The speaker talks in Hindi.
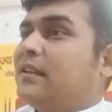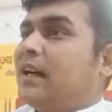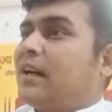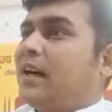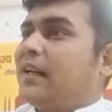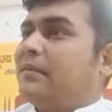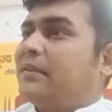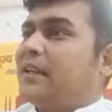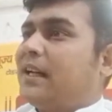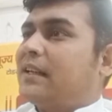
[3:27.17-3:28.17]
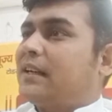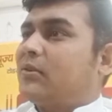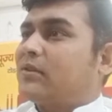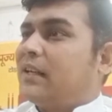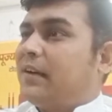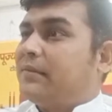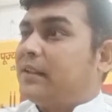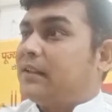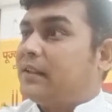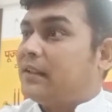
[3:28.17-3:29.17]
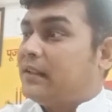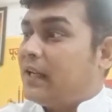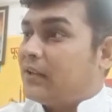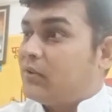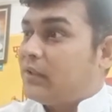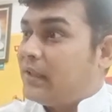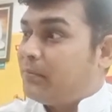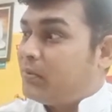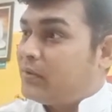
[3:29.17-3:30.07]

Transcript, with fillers: यहाँ गाने बजाने का कुछ काम नहीं है यहाँ तो ये